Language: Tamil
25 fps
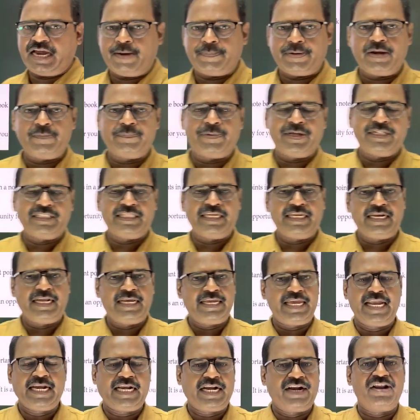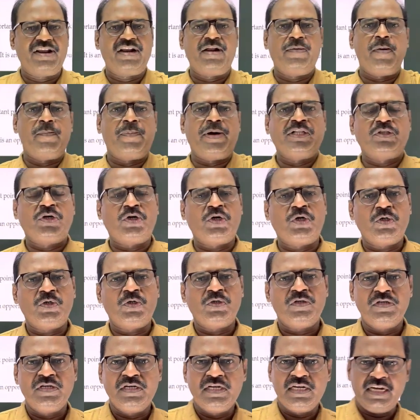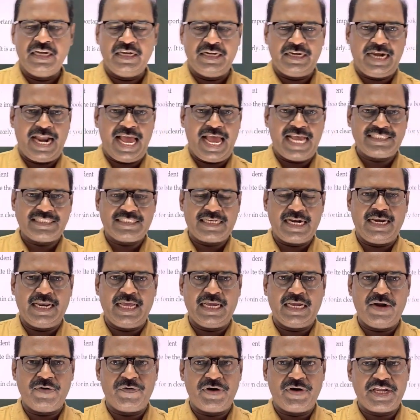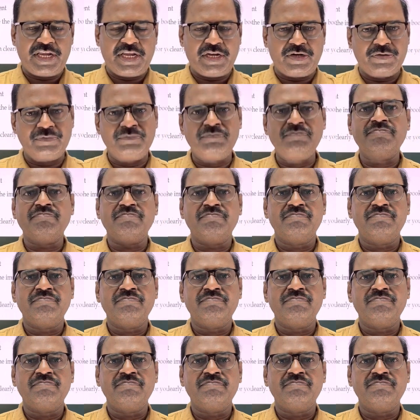அப்படின்னு பார்த்தீங்கன்னா ஏற்கனவே நம்ம பார்த்தோம் கிளாஸ் நல்லா கவனிக்கணும்